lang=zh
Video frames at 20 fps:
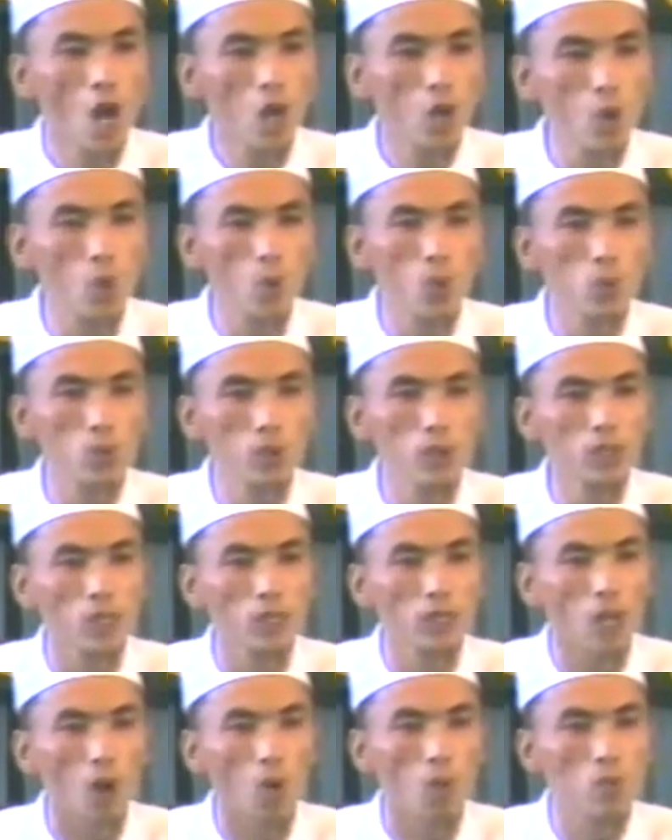古今的
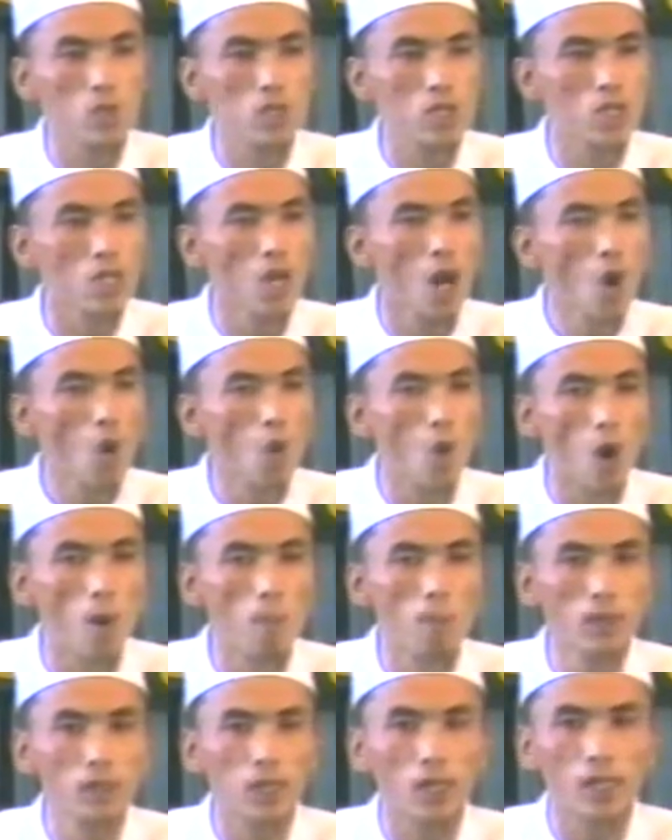导师、我
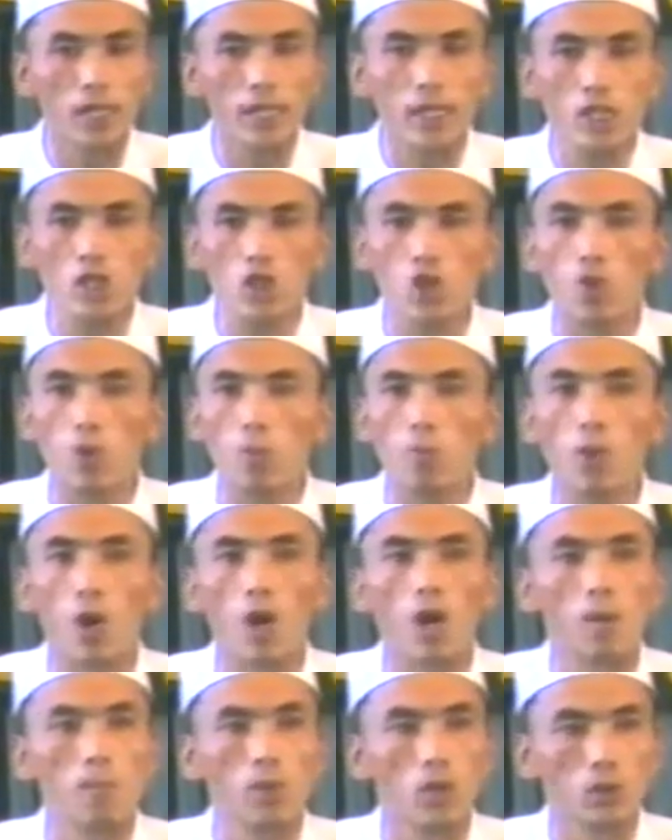们的领袖穆
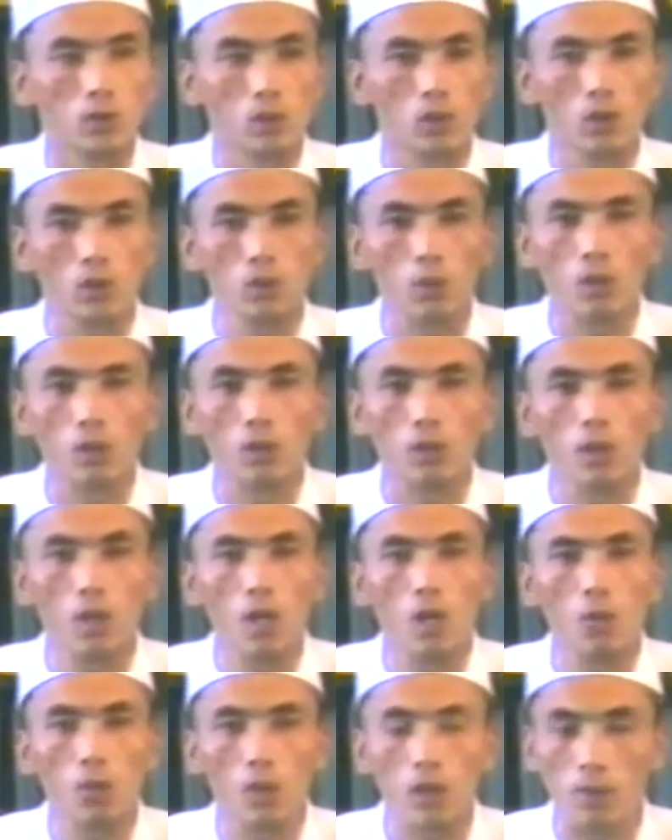罕默德·萨拉
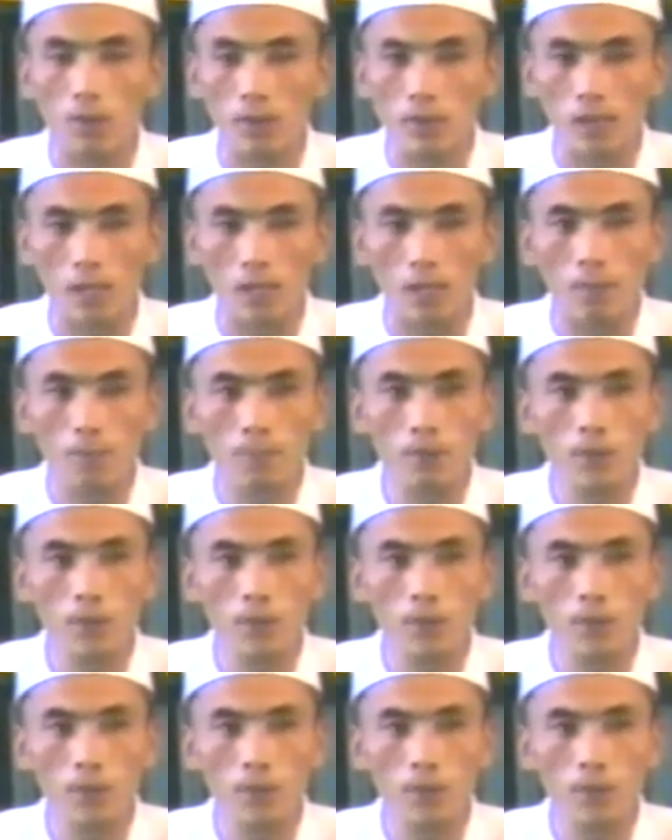姆·万丽萨拉。